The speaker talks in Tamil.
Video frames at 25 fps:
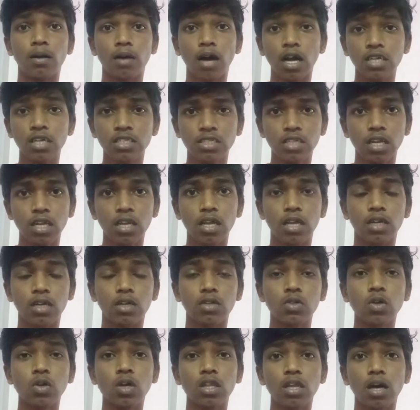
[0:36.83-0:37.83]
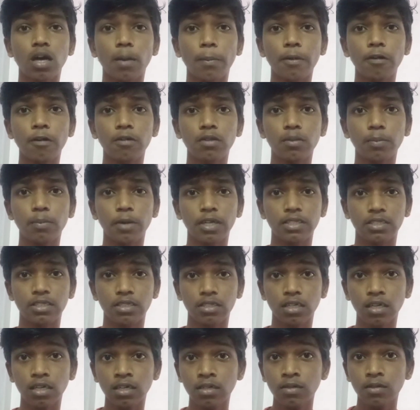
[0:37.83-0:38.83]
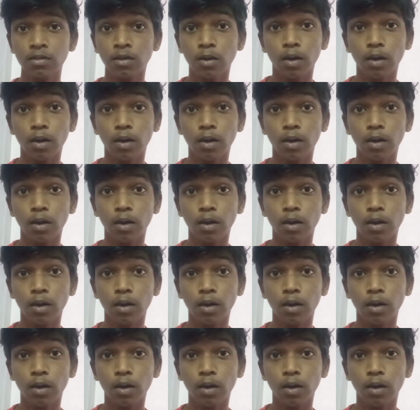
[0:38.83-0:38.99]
ஹாட் ஸ்டாராக இருக்கட்டும் அதுக்கப்புறம் வந்து பார்த்தீங்கன்னா